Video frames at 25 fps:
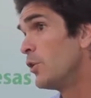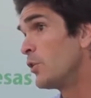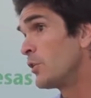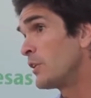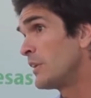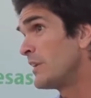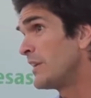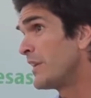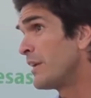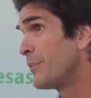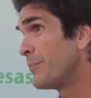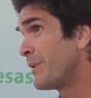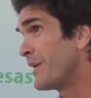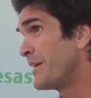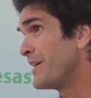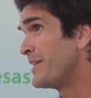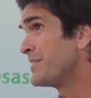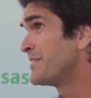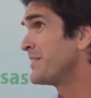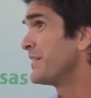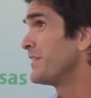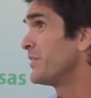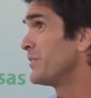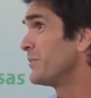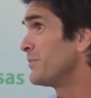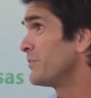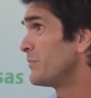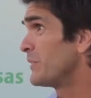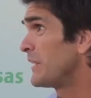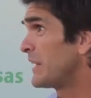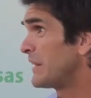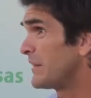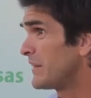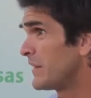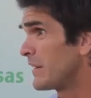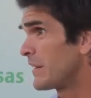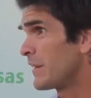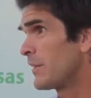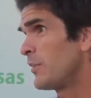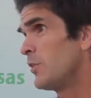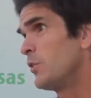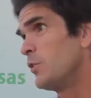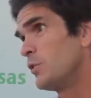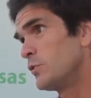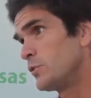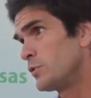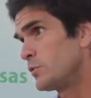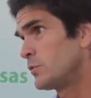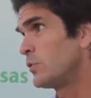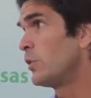Los rindes de maíz en Entre
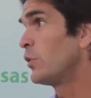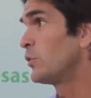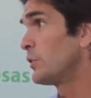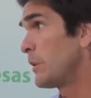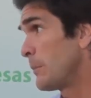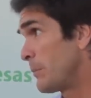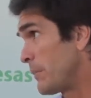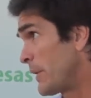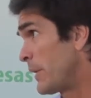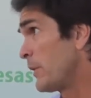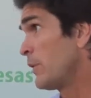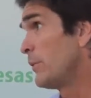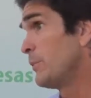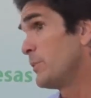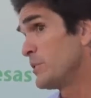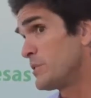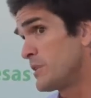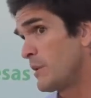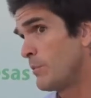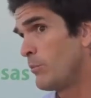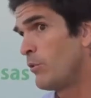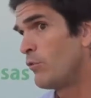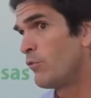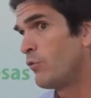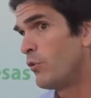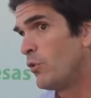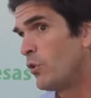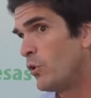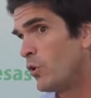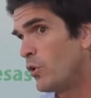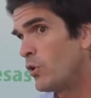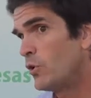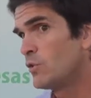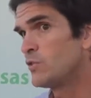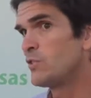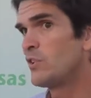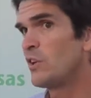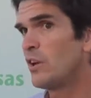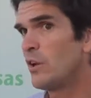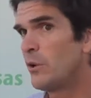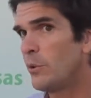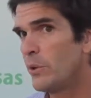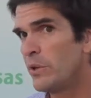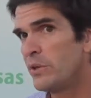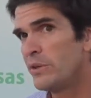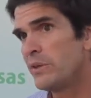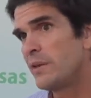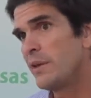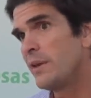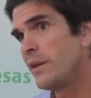Ríos, los tempranos, como decíamos, flojos, en el
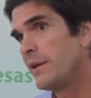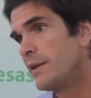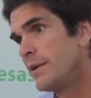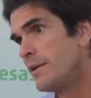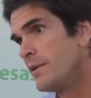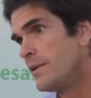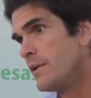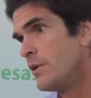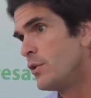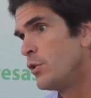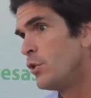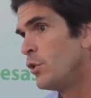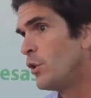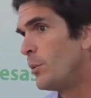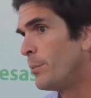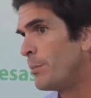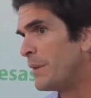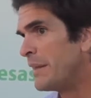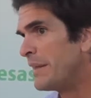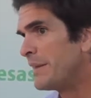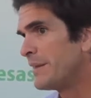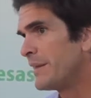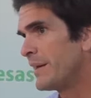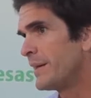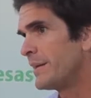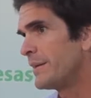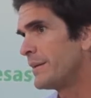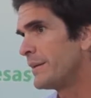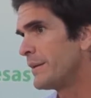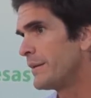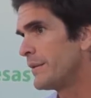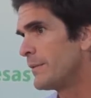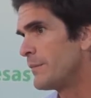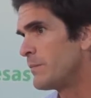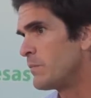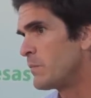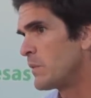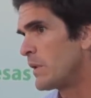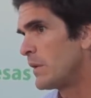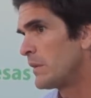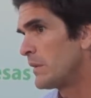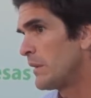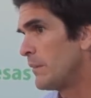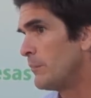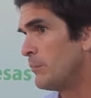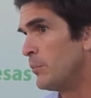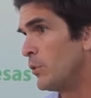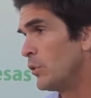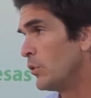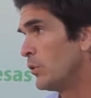oeste no pintan
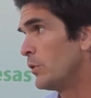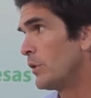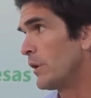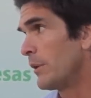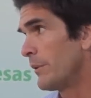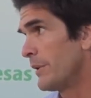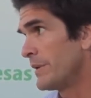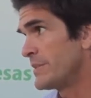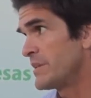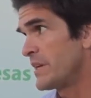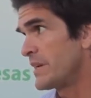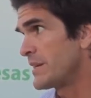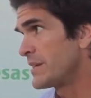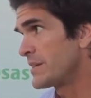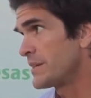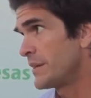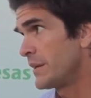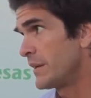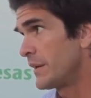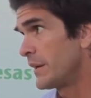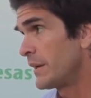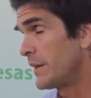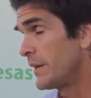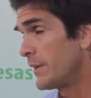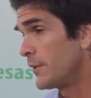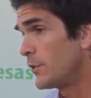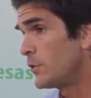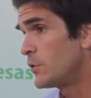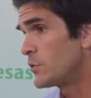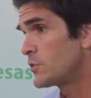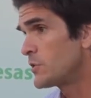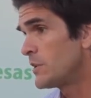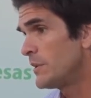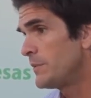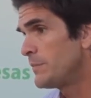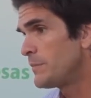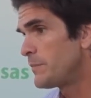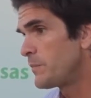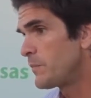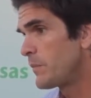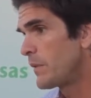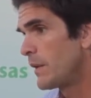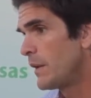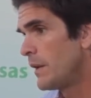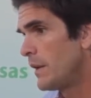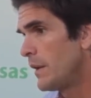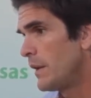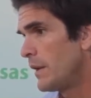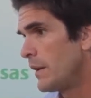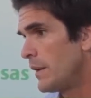tampoco que vayan a hacer gran cosa.
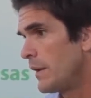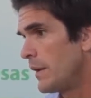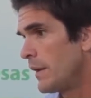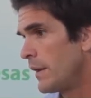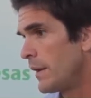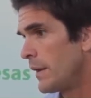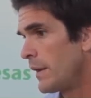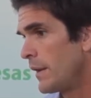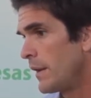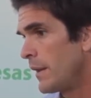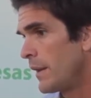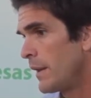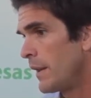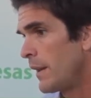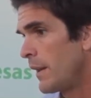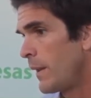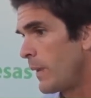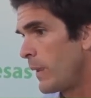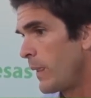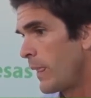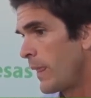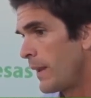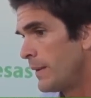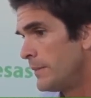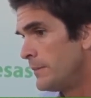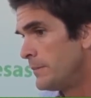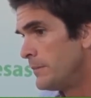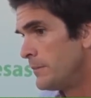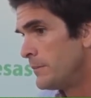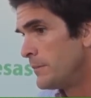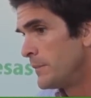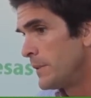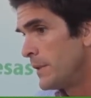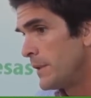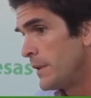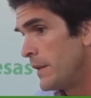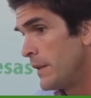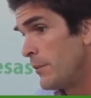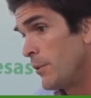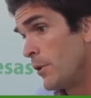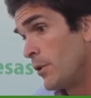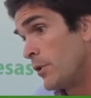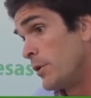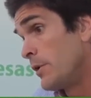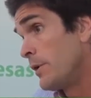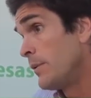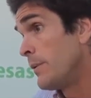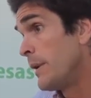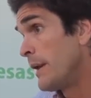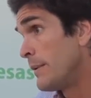Eh, y
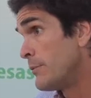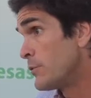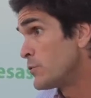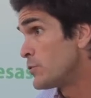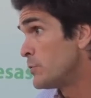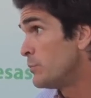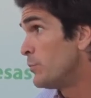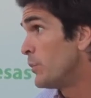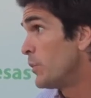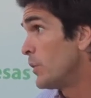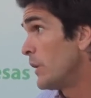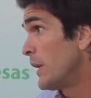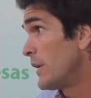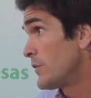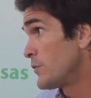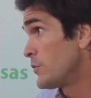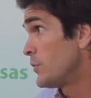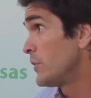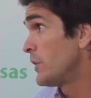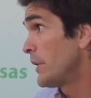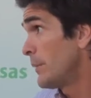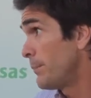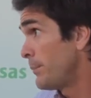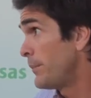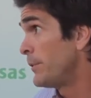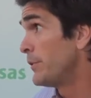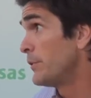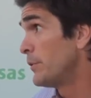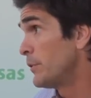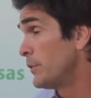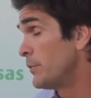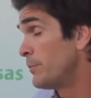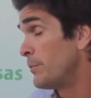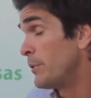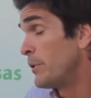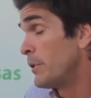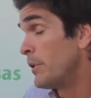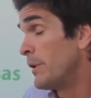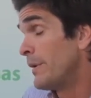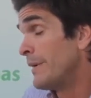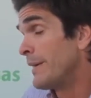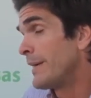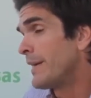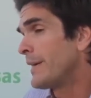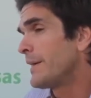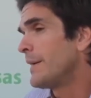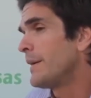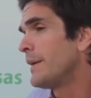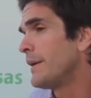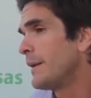bueno, y veremos un poco las hojas, pero, la
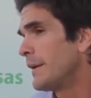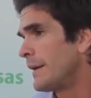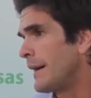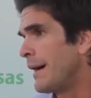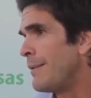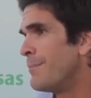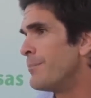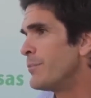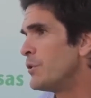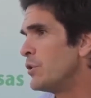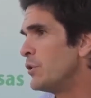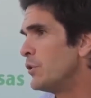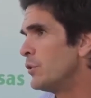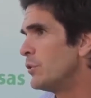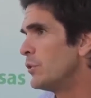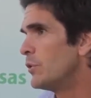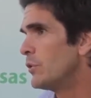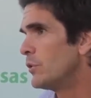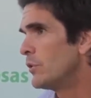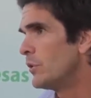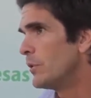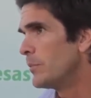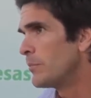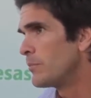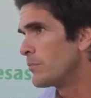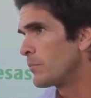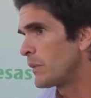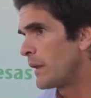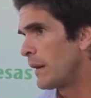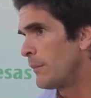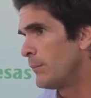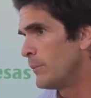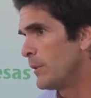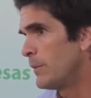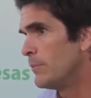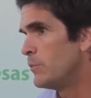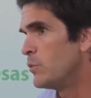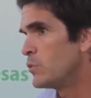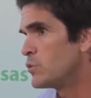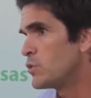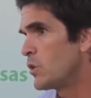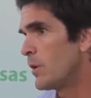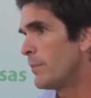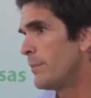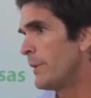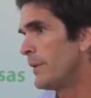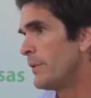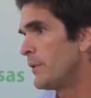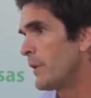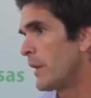verdad que cambió, cambió
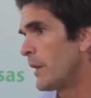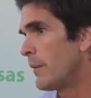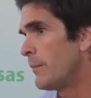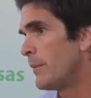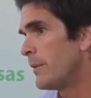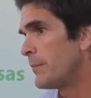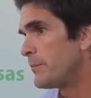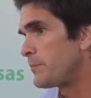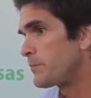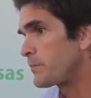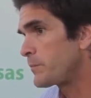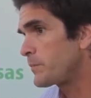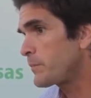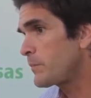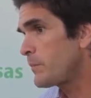mucho el panorama.